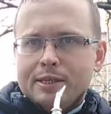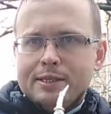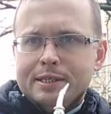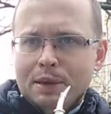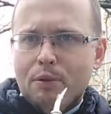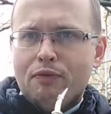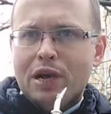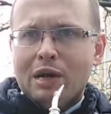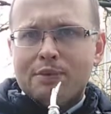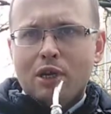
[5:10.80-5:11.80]
Nie
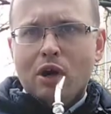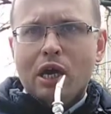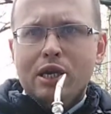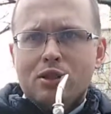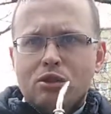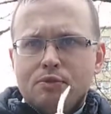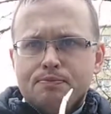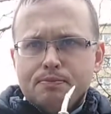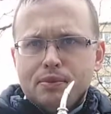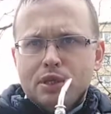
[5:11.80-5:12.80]
pochwalam tego, ale jest to,
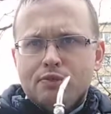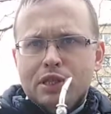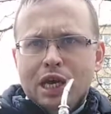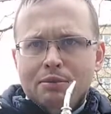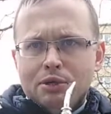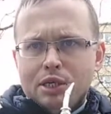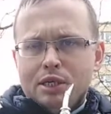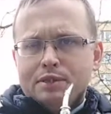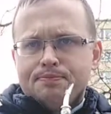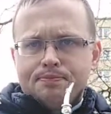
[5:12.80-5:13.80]
mm, wydaje mi
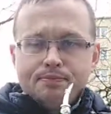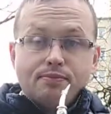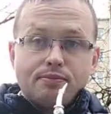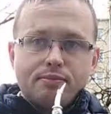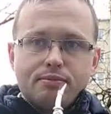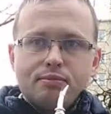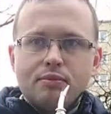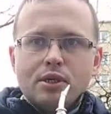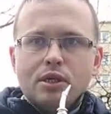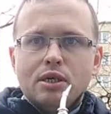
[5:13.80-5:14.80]
się,
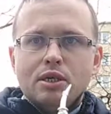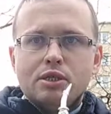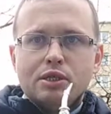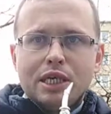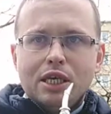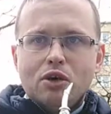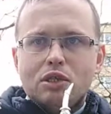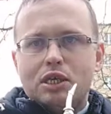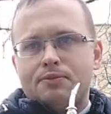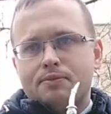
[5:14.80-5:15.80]
coś takiego,
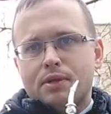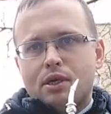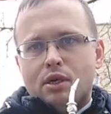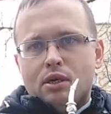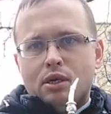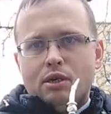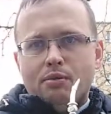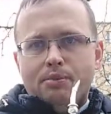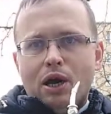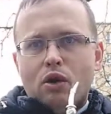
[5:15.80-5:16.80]
że E,
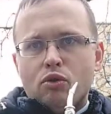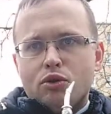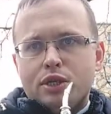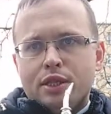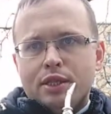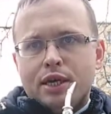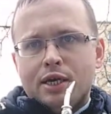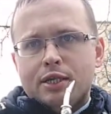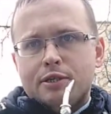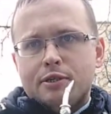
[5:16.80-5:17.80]
Białoruś
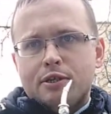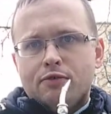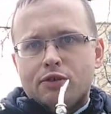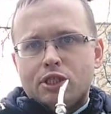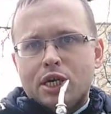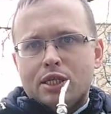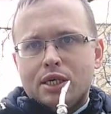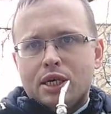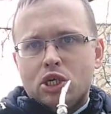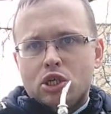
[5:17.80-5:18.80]
jednak e, w
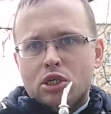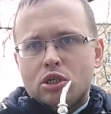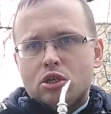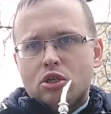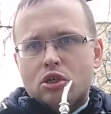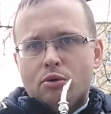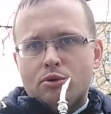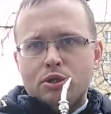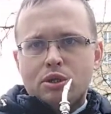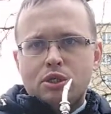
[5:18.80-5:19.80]
czasach e,
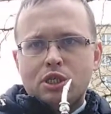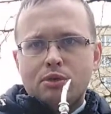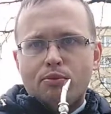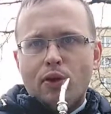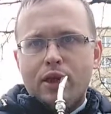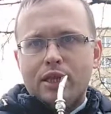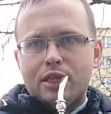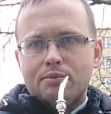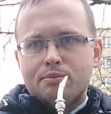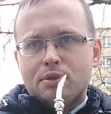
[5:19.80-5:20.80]
komunistycznych była jednym,